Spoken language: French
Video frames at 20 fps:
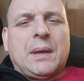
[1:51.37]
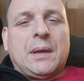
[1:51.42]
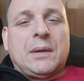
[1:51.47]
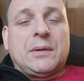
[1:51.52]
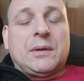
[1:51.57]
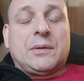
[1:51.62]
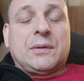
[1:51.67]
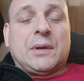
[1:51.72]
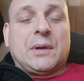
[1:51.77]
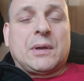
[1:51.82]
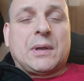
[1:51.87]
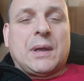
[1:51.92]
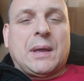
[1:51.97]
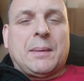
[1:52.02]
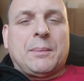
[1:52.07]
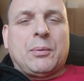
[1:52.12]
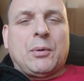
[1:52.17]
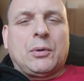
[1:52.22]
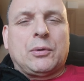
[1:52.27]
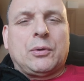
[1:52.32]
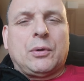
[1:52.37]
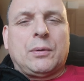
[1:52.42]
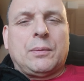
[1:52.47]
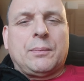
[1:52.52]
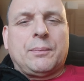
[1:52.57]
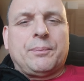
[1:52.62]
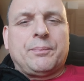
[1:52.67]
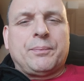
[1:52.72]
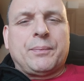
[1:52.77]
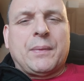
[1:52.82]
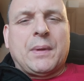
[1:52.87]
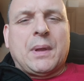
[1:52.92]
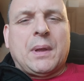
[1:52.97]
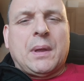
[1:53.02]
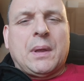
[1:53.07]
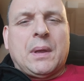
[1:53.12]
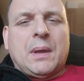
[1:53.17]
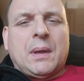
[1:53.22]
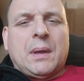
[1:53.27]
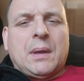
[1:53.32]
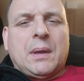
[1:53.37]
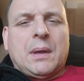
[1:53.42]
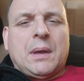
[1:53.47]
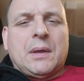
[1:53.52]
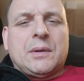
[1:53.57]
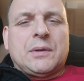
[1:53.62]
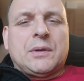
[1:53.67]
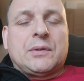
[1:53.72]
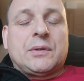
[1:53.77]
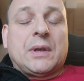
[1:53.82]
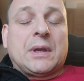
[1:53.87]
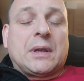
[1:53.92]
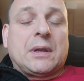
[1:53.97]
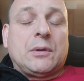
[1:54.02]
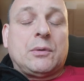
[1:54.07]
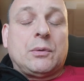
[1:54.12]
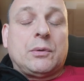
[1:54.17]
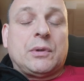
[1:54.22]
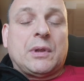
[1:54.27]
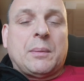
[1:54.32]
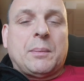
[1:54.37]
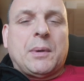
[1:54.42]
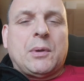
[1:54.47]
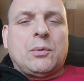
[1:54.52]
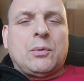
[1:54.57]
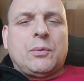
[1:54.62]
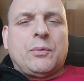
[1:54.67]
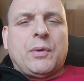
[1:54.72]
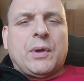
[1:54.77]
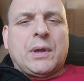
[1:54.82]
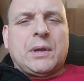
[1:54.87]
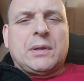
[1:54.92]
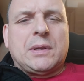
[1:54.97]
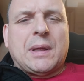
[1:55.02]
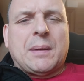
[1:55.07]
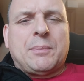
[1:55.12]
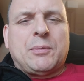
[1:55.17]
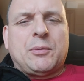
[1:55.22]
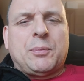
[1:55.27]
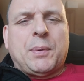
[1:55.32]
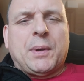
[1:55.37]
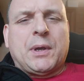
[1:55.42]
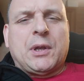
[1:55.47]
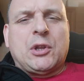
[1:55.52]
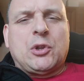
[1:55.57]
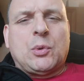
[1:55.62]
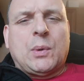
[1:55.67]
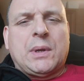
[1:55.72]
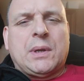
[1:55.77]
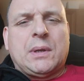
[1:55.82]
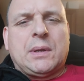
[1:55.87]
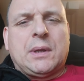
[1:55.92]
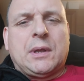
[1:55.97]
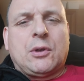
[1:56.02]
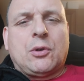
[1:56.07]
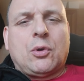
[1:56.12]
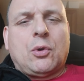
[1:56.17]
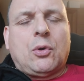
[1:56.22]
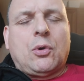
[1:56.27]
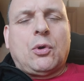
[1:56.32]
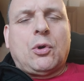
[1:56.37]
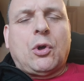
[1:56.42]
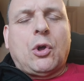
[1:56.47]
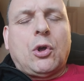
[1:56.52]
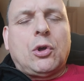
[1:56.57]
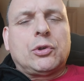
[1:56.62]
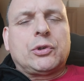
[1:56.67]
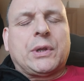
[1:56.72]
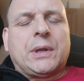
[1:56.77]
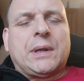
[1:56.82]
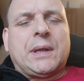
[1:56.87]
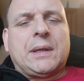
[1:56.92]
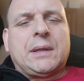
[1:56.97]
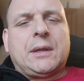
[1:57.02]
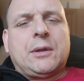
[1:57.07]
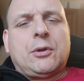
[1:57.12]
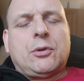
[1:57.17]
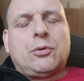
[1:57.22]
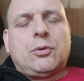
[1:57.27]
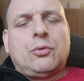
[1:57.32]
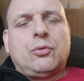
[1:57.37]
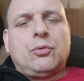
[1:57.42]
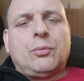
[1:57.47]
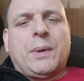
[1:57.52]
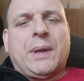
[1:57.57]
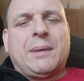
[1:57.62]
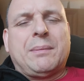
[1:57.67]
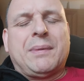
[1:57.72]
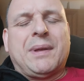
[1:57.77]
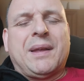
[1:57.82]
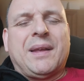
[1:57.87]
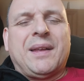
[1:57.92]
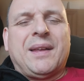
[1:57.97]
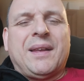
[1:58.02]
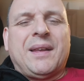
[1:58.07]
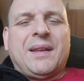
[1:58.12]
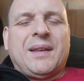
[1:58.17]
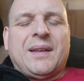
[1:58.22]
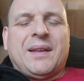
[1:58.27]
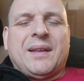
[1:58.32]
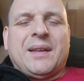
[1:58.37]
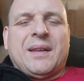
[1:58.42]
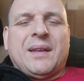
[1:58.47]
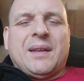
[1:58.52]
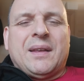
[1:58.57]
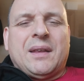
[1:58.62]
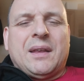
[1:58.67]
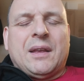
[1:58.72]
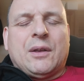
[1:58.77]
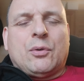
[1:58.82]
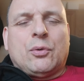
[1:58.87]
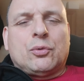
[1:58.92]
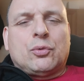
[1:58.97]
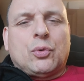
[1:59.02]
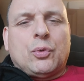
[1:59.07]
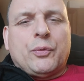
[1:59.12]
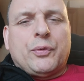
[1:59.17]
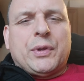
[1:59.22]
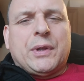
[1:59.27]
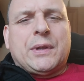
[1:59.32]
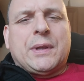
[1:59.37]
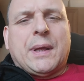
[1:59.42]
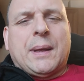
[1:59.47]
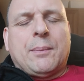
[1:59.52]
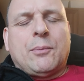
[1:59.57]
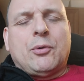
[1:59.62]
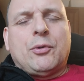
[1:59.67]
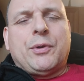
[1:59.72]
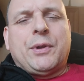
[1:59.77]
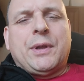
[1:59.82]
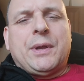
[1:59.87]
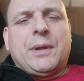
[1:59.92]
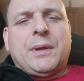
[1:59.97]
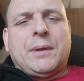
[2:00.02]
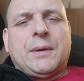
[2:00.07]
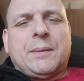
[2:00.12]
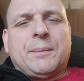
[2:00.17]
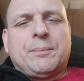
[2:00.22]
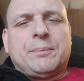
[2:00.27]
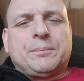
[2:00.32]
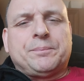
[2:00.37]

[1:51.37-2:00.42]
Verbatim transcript: C'est ça qui est important. Et c'est ça qui nous amène une véritable spiritualité, qu'on rentre à l'intérieur de nous-mêmes et qu'on trouve cette harmonie